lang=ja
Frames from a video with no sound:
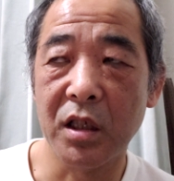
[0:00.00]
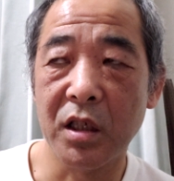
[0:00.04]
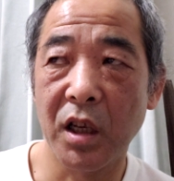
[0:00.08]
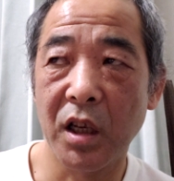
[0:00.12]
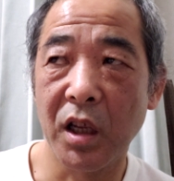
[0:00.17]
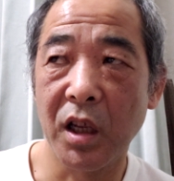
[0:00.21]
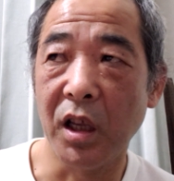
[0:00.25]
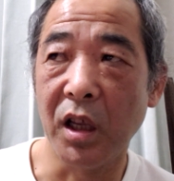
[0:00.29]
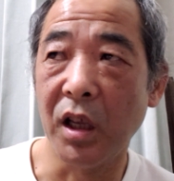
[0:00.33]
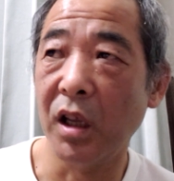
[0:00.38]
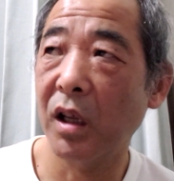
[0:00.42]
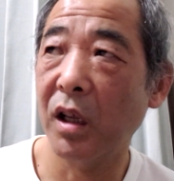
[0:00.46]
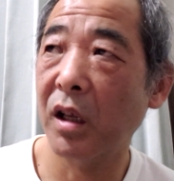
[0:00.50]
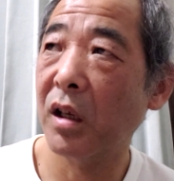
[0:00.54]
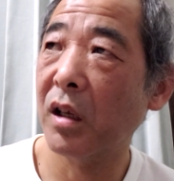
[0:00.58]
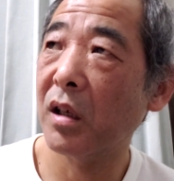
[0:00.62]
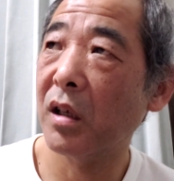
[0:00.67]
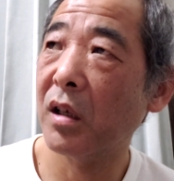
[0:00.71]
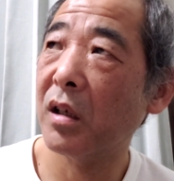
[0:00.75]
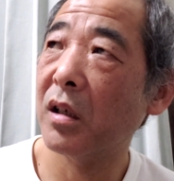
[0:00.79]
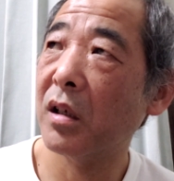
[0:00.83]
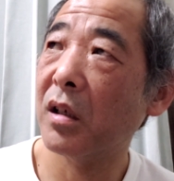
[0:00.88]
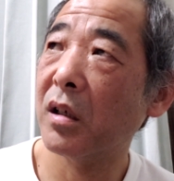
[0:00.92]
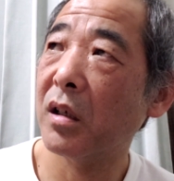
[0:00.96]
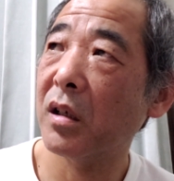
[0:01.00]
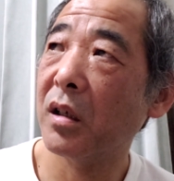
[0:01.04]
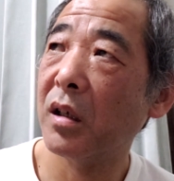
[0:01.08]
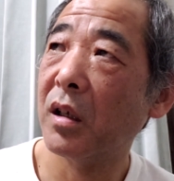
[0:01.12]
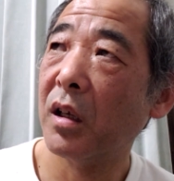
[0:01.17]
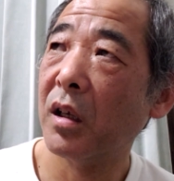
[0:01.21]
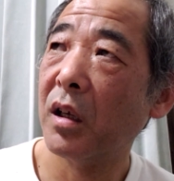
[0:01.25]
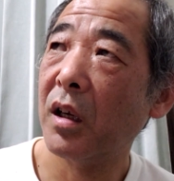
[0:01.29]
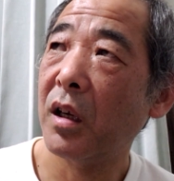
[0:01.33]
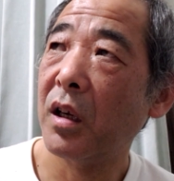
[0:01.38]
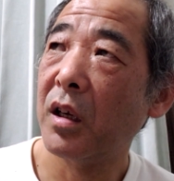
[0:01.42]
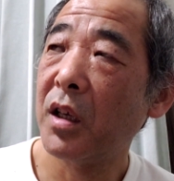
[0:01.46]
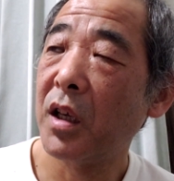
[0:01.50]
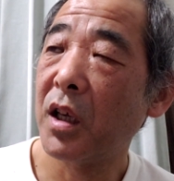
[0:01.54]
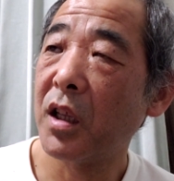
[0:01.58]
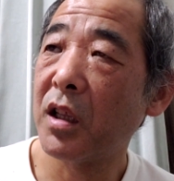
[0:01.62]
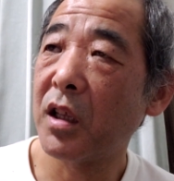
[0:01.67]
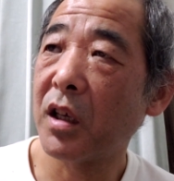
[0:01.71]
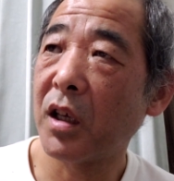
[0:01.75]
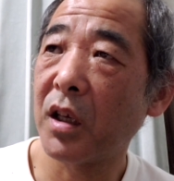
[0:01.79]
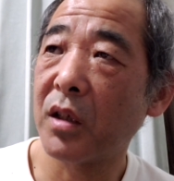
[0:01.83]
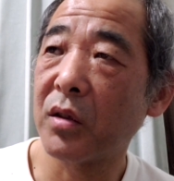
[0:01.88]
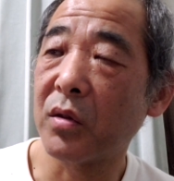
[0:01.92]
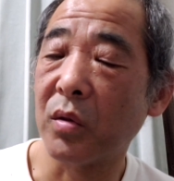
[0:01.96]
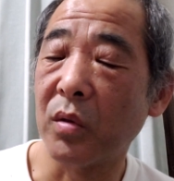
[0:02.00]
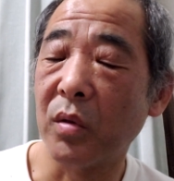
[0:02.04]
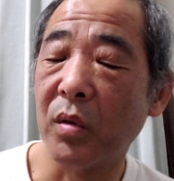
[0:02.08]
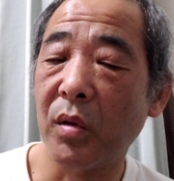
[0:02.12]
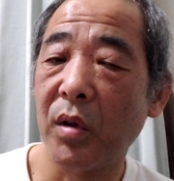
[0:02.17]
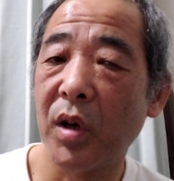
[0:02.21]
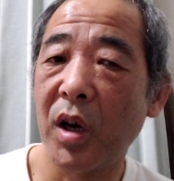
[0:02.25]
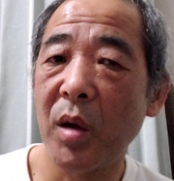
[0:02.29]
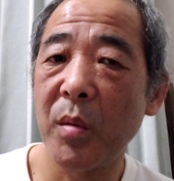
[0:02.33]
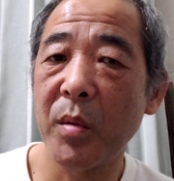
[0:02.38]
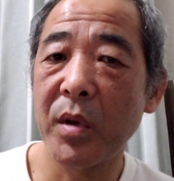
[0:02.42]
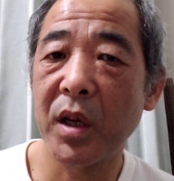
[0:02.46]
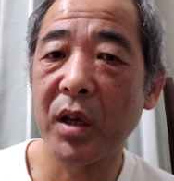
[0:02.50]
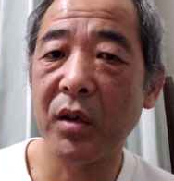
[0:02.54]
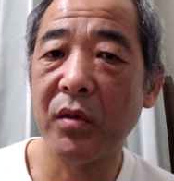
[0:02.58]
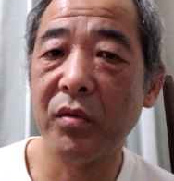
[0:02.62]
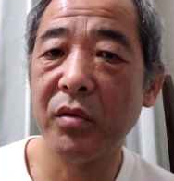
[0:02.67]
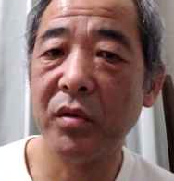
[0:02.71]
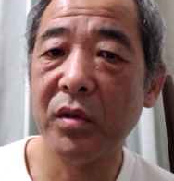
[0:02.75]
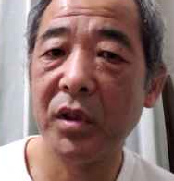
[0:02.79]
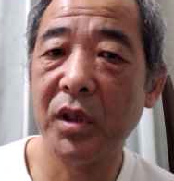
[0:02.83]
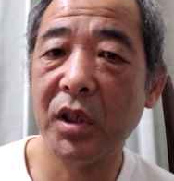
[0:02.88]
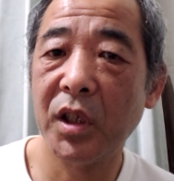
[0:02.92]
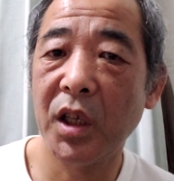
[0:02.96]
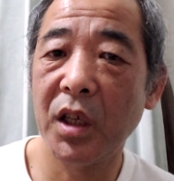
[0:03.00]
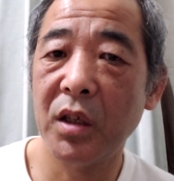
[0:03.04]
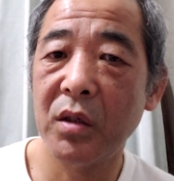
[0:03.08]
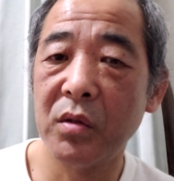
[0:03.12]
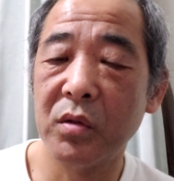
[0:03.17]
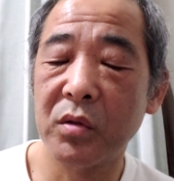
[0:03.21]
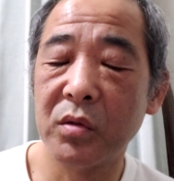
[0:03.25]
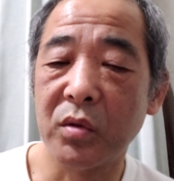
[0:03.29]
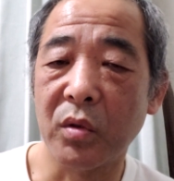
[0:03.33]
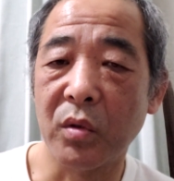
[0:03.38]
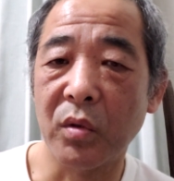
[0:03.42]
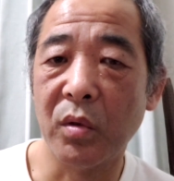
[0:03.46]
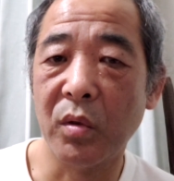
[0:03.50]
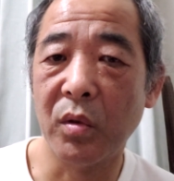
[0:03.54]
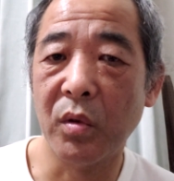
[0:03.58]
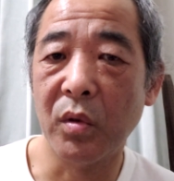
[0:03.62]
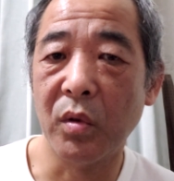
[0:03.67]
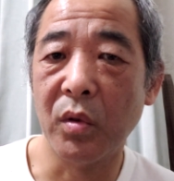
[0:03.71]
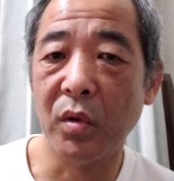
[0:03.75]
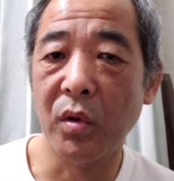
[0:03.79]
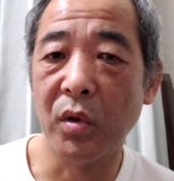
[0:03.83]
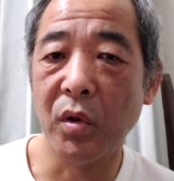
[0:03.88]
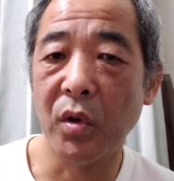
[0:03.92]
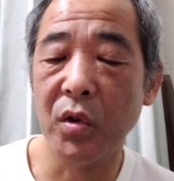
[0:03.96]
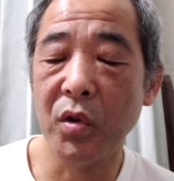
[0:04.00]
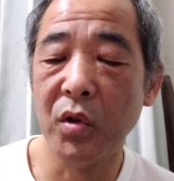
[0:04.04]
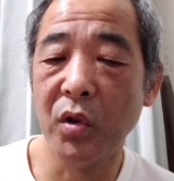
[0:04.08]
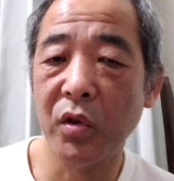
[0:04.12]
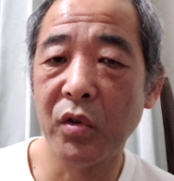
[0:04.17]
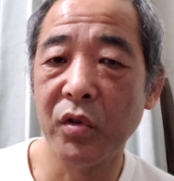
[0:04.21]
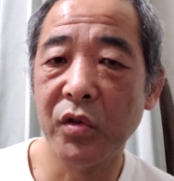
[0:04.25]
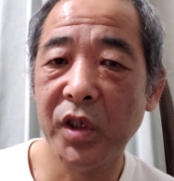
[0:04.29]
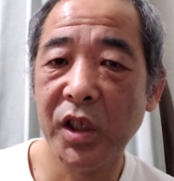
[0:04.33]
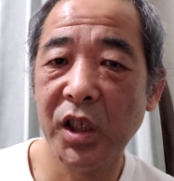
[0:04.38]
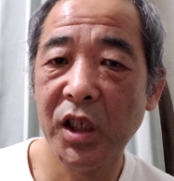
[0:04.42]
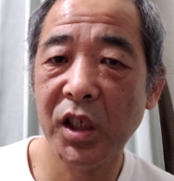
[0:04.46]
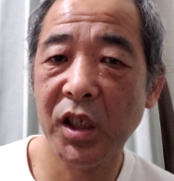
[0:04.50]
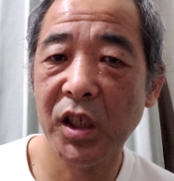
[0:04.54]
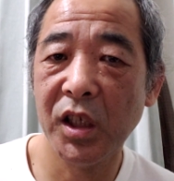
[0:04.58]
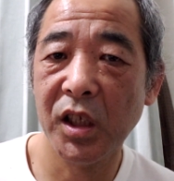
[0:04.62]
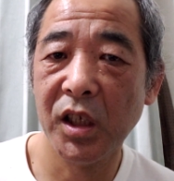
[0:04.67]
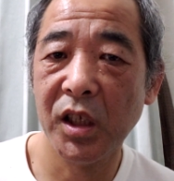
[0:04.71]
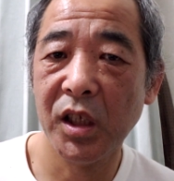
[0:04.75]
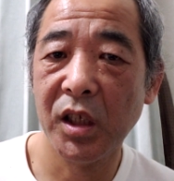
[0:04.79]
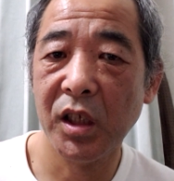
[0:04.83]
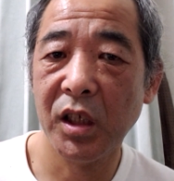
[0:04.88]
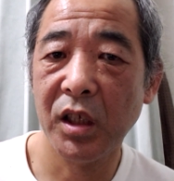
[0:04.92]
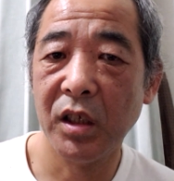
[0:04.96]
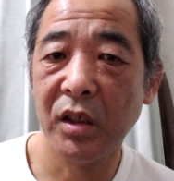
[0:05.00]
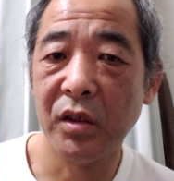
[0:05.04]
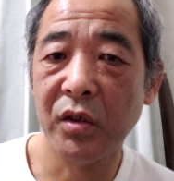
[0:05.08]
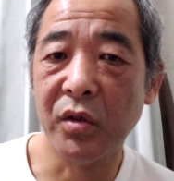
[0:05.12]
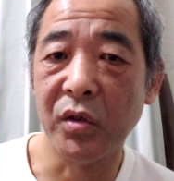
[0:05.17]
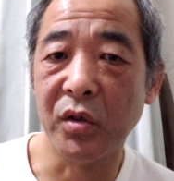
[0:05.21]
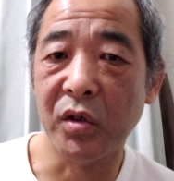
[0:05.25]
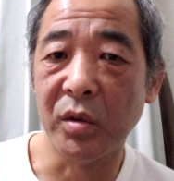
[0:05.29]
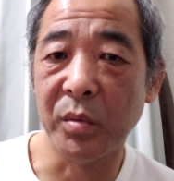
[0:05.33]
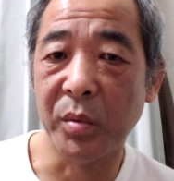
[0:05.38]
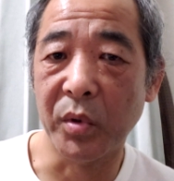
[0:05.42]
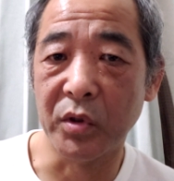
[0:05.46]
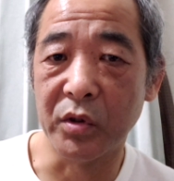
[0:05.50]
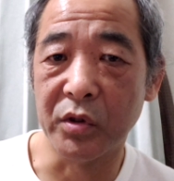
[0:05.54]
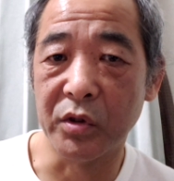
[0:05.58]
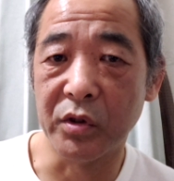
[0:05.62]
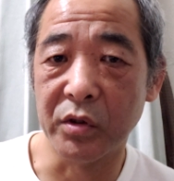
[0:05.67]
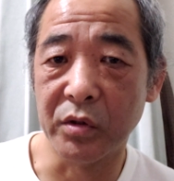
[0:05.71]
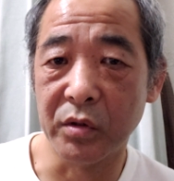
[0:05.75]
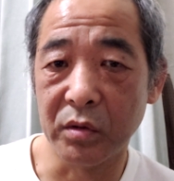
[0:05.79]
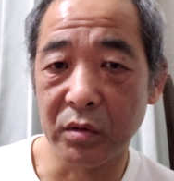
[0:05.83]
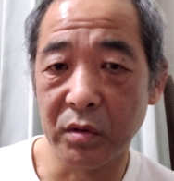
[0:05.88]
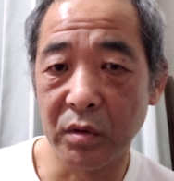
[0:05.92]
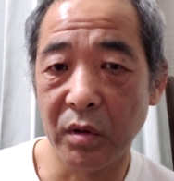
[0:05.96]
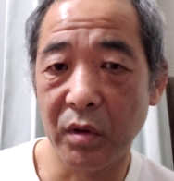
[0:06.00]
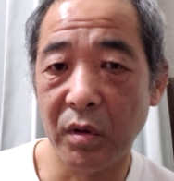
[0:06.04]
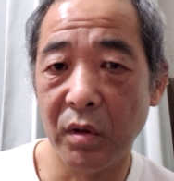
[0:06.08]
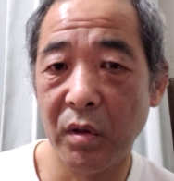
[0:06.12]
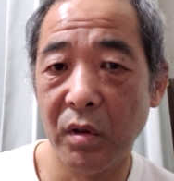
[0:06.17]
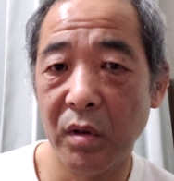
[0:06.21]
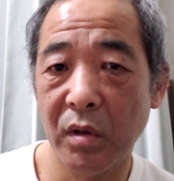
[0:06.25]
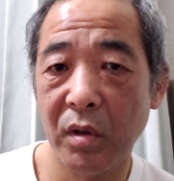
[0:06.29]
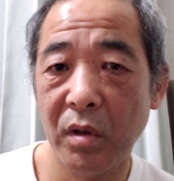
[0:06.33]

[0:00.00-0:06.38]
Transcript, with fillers: じでね、なぜかその雨が降っているその夜に出没すると。